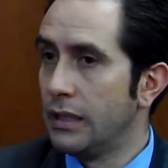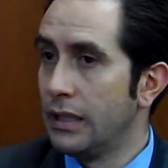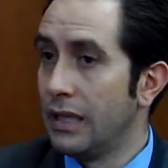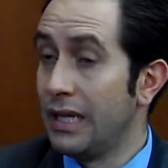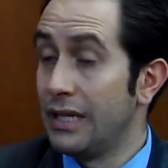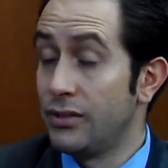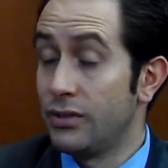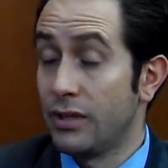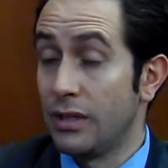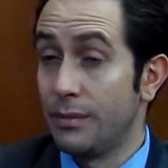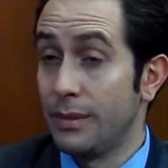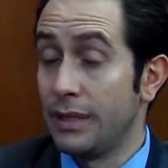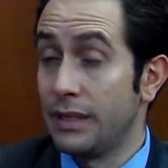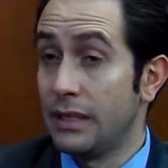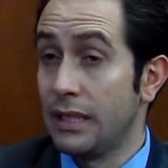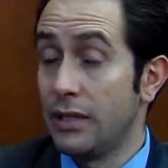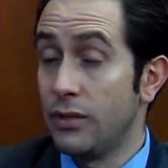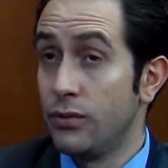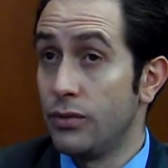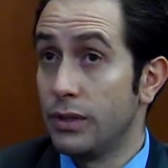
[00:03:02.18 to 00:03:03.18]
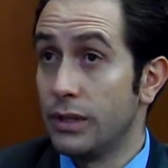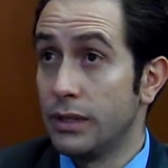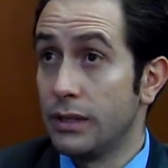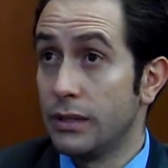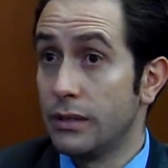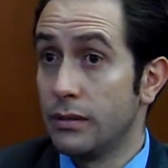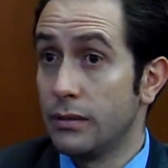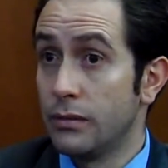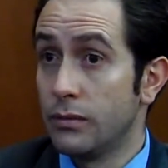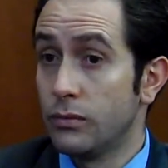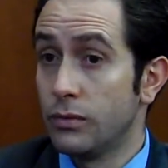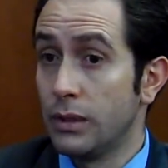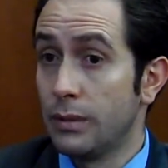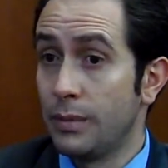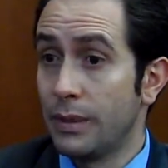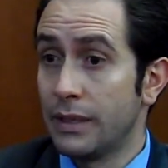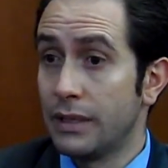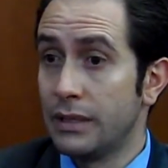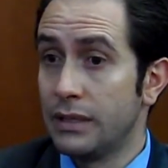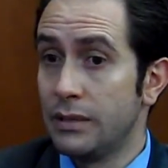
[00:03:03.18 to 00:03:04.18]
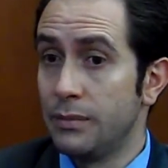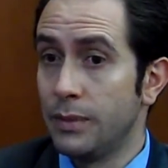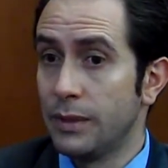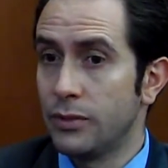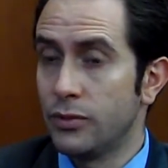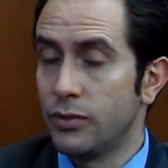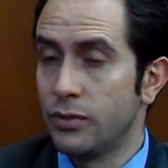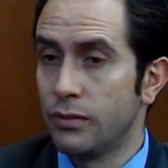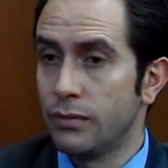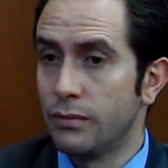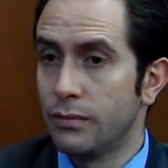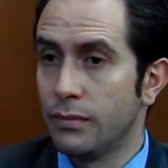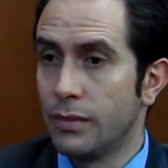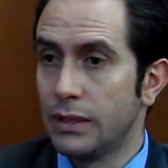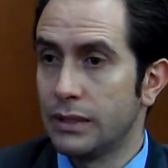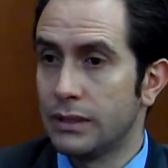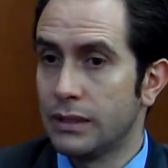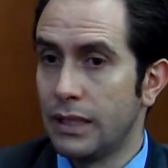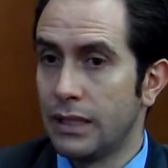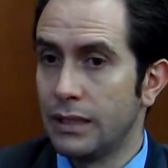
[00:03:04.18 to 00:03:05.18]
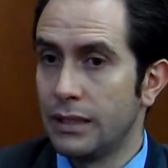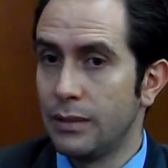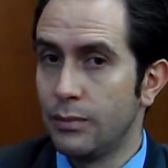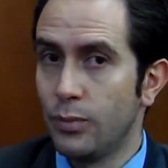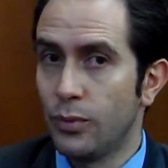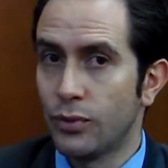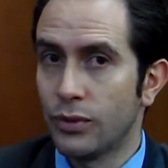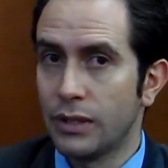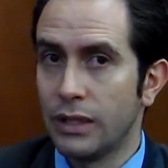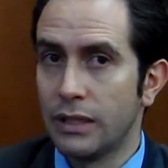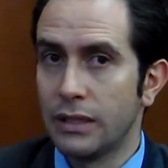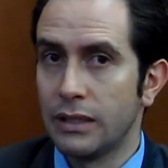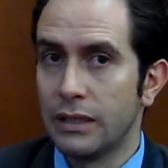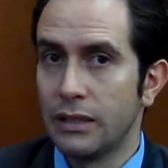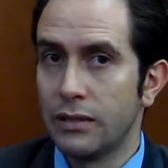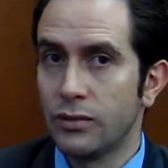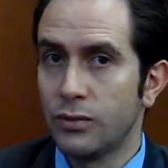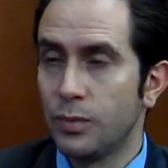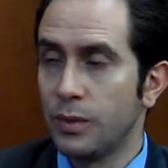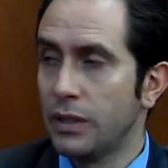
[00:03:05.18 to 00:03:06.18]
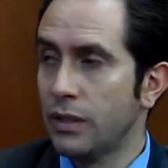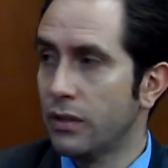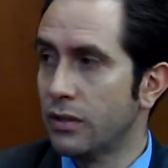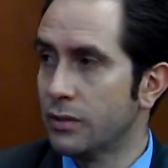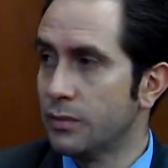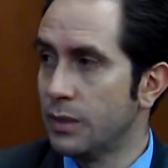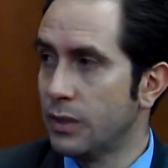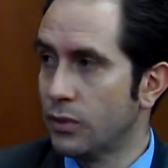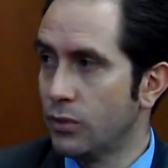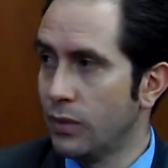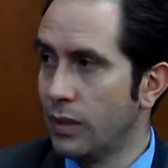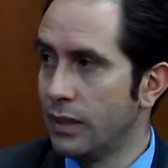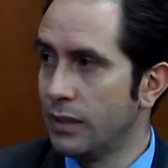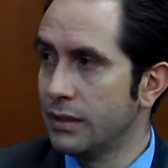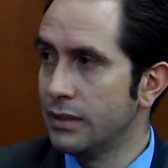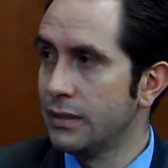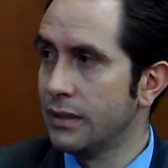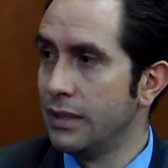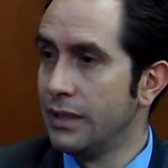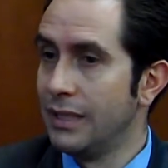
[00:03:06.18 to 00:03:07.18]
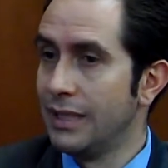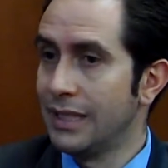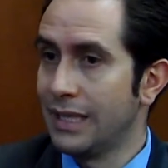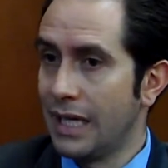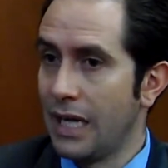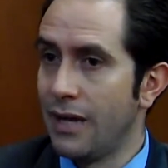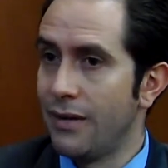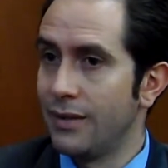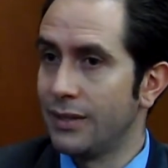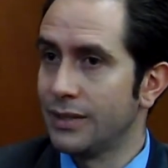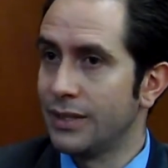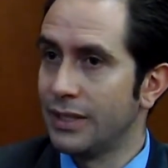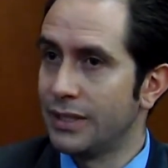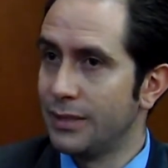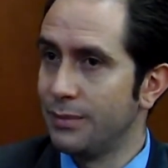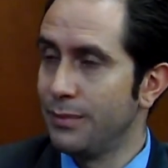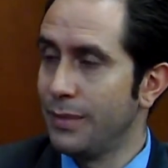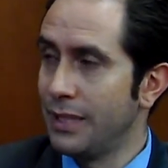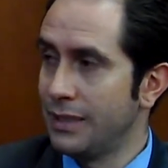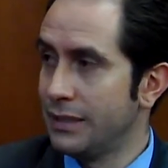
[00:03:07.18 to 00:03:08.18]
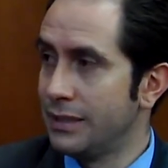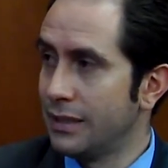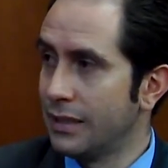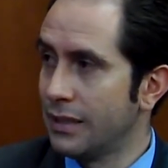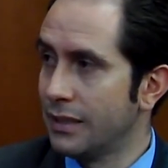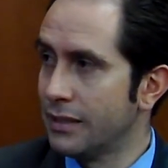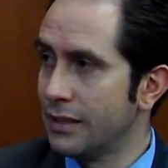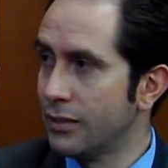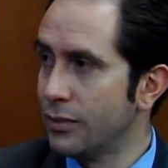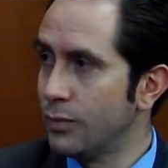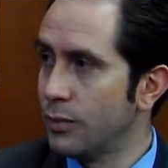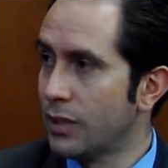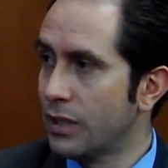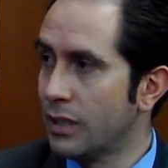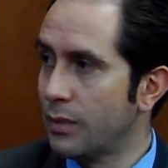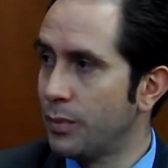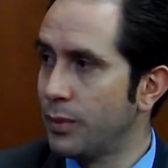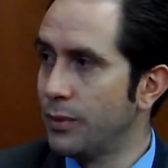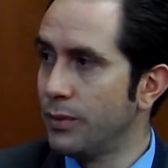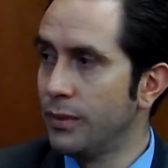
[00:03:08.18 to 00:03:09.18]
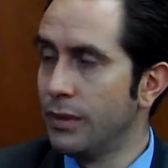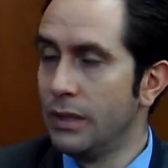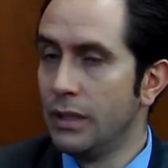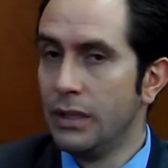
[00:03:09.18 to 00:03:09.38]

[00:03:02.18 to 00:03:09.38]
adicionalmente hay una, participación bastante importante de los operadores virtuales, cada vez crecen más y están creciendo muy rápido.